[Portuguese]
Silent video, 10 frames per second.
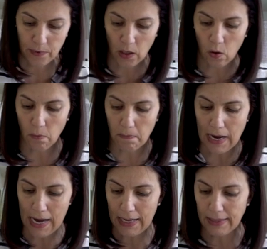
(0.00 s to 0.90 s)

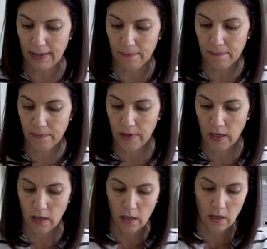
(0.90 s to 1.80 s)
lombada,
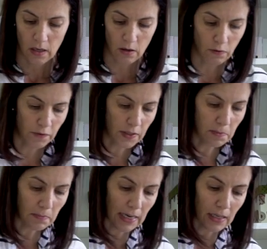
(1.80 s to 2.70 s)
eu fiz
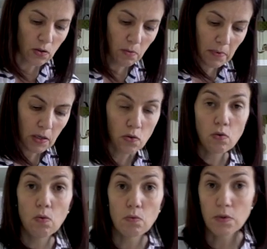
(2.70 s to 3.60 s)
mais ou menos
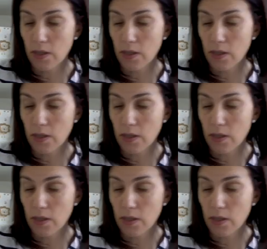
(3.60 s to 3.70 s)
com um